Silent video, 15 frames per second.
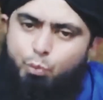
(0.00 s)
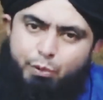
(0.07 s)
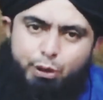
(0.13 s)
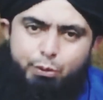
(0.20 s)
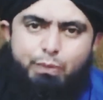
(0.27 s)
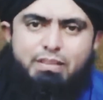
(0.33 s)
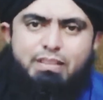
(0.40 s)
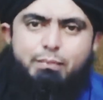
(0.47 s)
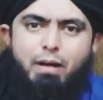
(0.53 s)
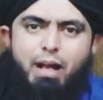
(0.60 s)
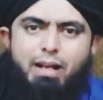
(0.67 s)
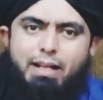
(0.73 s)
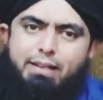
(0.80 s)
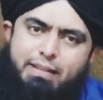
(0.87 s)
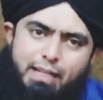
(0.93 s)
ऊपर ऊपर से
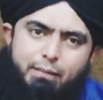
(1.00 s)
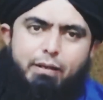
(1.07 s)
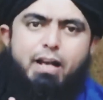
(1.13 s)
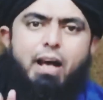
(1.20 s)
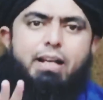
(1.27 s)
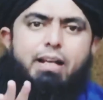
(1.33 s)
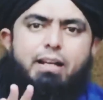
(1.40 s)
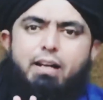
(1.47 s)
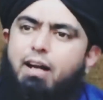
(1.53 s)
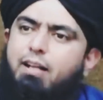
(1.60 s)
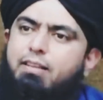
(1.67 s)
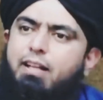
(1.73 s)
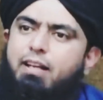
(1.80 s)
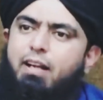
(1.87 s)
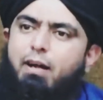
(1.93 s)
मान लें दिल में गालियां
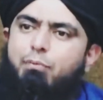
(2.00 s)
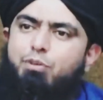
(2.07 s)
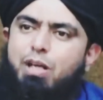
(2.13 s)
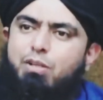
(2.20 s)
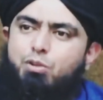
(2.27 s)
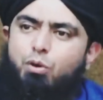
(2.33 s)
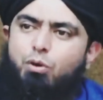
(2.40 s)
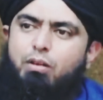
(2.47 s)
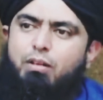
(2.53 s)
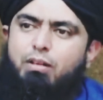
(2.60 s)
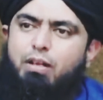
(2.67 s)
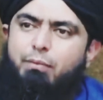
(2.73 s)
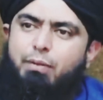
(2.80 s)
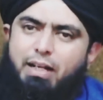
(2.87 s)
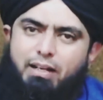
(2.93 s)
निकालते रहे आप जज को
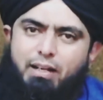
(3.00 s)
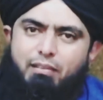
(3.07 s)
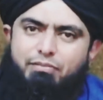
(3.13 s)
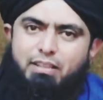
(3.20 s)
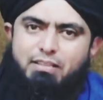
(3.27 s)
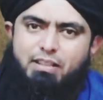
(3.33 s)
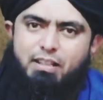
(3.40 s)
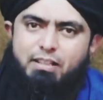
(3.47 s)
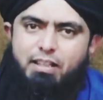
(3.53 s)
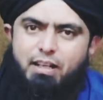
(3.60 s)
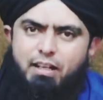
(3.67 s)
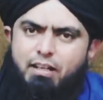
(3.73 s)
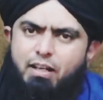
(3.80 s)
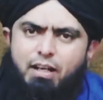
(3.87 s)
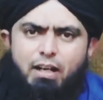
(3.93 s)
कि मेरे खिलाफ फैसला
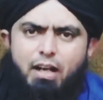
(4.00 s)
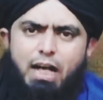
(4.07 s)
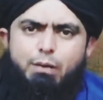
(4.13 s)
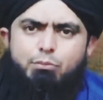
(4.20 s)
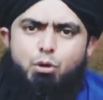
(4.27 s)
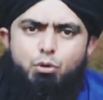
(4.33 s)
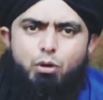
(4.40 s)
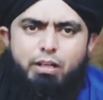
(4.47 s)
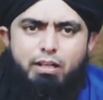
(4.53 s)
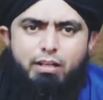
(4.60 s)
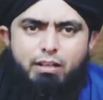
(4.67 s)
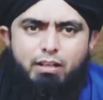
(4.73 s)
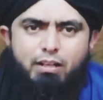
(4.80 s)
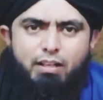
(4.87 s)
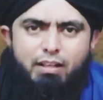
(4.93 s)
किया है आपको कोई
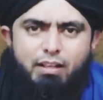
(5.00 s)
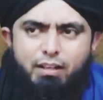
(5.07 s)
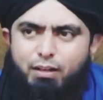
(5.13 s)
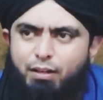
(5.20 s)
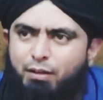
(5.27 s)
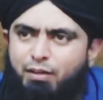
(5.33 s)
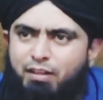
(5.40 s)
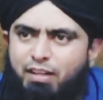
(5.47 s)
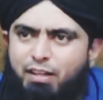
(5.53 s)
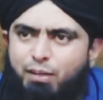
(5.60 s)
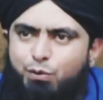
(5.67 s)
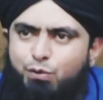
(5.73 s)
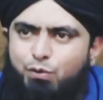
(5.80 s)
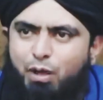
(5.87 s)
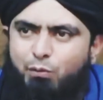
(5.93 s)
नहीं
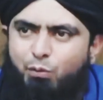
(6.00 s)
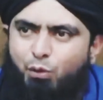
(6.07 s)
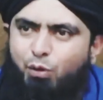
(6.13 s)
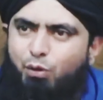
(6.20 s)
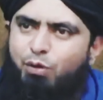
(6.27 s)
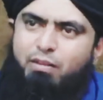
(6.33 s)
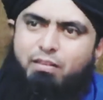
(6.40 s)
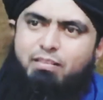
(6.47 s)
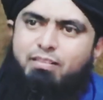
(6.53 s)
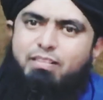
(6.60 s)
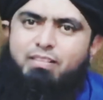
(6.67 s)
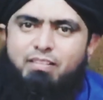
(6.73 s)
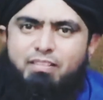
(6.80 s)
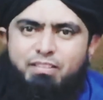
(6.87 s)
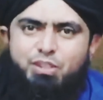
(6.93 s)
जो है वो
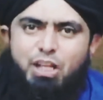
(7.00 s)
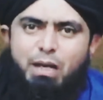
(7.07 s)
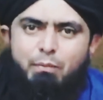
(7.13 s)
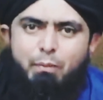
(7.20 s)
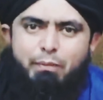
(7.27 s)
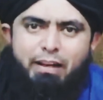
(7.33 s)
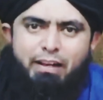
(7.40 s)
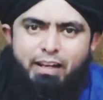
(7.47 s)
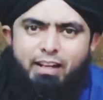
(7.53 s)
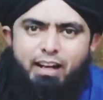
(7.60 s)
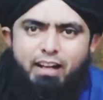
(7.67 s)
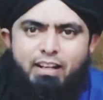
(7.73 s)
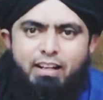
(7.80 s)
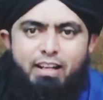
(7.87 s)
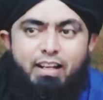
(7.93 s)
जेल में
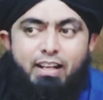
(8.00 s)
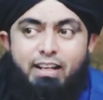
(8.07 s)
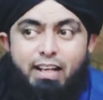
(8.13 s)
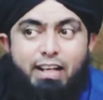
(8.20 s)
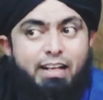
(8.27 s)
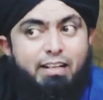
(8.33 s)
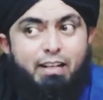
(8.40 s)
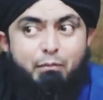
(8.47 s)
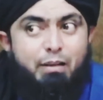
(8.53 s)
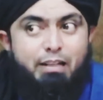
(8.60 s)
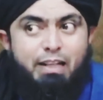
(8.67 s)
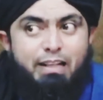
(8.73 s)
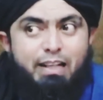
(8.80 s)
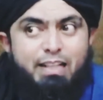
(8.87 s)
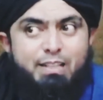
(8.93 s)
फेंकेगा लेकिन नबी
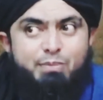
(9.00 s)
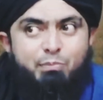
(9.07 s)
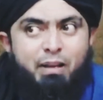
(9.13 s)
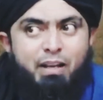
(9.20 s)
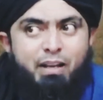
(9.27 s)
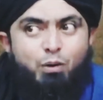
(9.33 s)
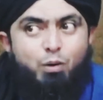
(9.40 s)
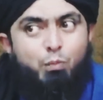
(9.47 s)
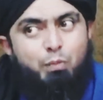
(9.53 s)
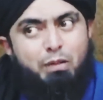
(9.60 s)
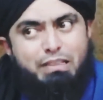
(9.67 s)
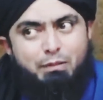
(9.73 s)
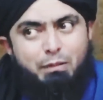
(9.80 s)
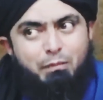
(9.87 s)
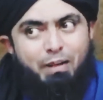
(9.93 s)
के केस में
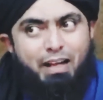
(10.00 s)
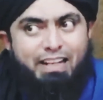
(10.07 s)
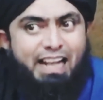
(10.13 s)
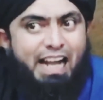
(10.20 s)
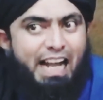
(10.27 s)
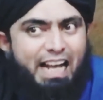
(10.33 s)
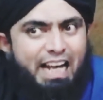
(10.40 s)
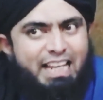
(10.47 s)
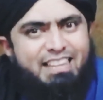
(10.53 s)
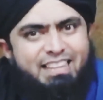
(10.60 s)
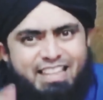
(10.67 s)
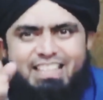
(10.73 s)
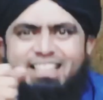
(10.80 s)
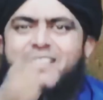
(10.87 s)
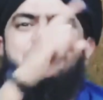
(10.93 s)
ऊपर से भी मानना है
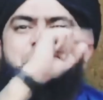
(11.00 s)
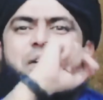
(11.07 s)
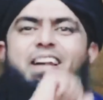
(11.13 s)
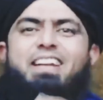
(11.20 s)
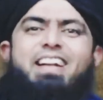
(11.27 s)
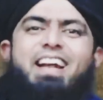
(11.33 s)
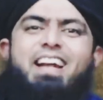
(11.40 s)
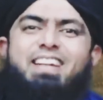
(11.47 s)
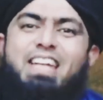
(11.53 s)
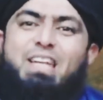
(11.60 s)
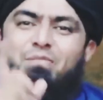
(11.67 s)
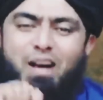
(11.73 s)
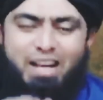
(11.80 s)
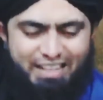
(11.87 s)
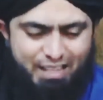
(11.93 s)
अंदर से भी मानना है
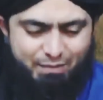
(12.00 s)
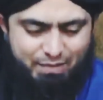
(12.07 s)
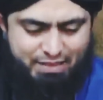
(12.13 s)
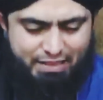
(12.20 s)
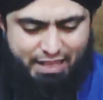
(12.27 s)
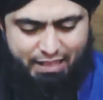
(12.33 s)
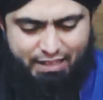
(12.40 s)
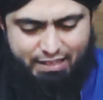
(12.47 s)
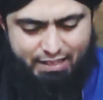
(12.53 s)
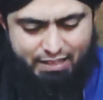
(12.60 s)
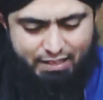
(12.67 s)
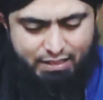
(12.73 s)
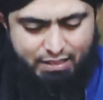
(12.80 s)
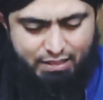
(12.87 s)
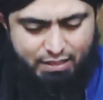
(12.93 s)
ये ईमान का मसला
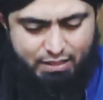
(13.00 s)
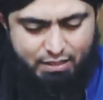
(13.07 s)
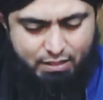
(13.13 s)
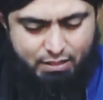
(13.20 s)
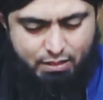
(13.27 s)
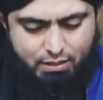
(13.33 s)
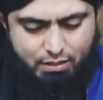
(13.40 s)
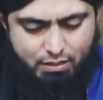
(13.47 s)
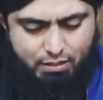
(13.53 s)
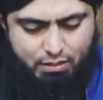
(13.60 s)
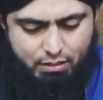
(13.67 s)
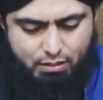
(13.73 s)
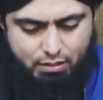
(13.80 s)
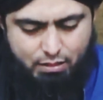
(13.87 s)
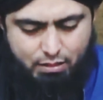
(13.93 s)

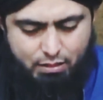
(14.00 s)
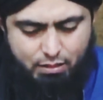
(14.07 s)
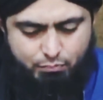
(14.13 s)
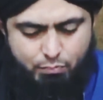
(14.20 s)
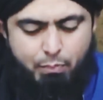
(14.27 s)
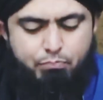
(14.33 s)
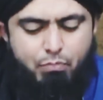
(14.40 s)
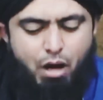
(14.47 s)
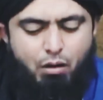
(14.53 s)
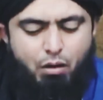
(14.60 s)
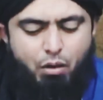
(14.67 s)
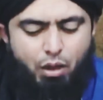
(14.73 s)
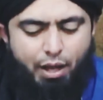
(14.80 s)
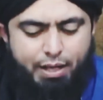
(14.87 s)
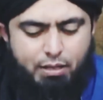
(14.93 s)
है मिम्मा
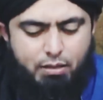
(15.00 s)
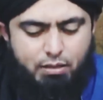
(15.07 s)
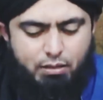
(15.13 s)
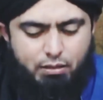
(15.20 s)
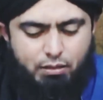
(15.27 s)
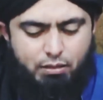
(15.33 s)
कदईत